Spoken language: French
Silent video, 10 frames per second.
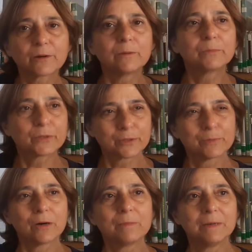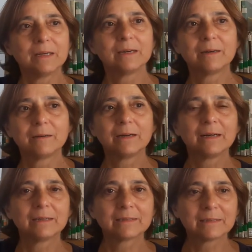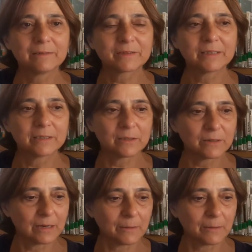remboursement, mais en, défrayant,